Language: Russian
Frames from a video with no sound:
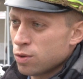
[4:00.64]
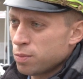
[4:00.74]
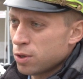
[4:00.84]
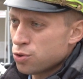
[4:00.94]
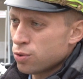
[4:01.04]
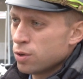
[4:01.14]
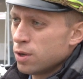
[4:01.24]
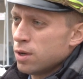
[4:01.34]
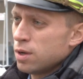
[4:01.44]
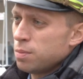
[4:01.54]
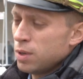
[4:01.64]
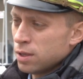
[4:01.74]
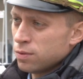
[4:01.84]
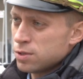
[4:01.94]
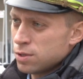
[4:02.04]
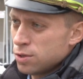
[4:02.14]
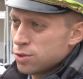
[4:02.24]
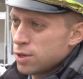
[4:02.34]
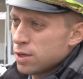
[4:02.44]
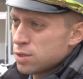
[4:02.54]
он прошел плановый
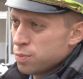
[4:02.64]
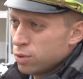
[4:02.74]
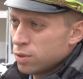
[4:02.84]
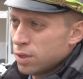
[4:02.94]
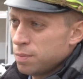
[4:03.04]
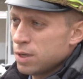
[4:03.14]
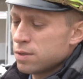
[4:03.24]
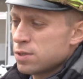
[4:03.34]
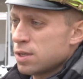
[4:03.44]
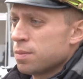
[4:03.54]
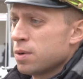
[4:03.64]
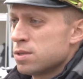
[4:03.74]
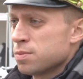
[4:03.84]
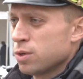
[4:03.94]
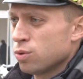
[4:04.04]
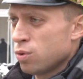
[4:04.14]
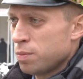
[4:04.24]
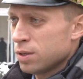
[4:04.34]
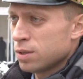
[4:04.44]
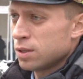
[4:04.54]
технический осмотр, имели все необходимые
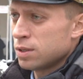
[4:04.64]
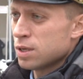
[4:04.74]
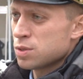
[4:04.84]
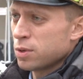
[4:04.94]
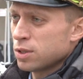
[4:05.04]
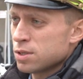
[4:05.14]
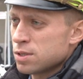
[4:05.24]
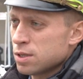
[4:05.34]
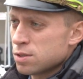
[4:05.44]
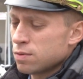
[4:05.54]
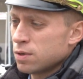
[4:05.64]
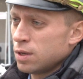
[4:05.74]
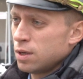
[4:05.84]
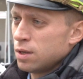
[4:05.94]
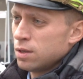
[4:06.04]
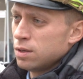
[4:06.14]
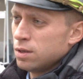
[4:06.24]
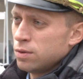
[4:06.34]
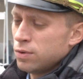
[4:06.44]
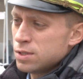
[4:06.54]
документы на транспортное средство.
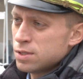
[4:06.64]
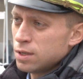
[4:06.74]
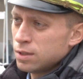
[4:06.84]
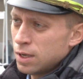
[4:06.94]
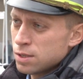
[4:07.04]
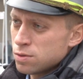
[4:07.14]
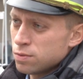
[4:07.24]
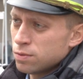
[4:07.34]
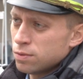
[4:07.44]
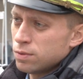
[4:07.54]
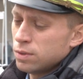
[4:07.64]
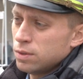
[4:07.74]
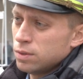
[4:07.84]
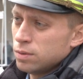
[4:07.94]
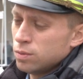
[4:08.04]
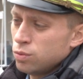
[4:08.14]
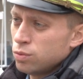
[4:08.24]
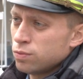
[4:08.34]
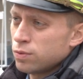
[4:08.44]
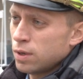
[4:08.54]
А, водитель трезв,
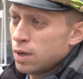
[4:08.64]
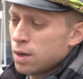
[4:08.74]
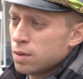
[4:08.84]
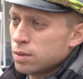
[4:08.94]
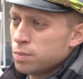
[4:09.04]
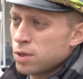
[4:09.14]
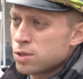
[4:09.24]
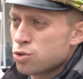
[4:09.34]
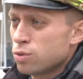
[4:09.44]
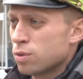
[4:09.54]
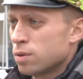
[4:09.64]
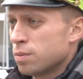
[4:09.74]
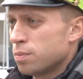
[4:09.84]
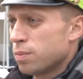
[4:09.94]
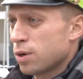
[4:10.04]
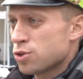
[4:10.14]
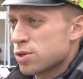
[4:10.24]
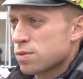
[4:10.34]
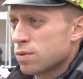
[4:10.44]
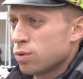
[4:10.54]
ну, как произошло
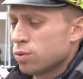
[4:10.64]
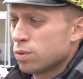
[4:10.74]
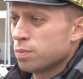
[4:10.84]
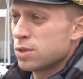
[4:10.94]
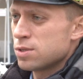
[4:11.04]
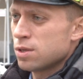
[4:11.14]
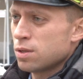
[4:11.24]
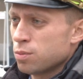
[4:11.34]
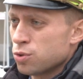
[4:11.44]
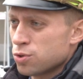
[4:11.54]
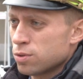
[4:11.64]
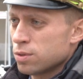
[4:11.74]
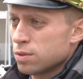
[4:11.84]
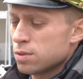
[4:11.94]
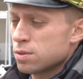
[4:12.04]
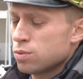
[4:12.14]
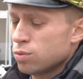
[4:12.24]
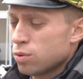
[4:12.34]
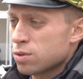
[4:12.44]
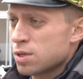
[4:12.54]
происшествие, он пояснить не может. Э,
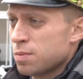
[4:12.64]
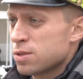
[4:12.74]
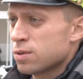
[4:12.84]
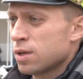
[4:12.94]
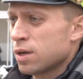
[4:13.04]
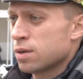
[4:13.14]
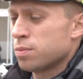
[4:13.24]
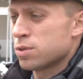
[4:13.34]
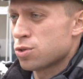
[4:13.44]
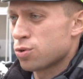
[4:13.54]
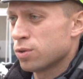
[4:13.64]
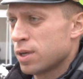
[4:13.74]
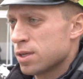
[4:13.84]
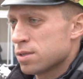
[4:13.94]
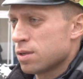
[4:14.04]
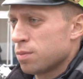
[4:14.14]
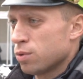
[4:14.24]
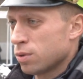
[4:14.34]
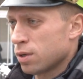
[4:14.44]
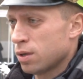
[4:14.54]
только заметил, как произошел наезд на
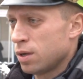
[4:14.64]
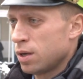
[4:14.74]
ребенка.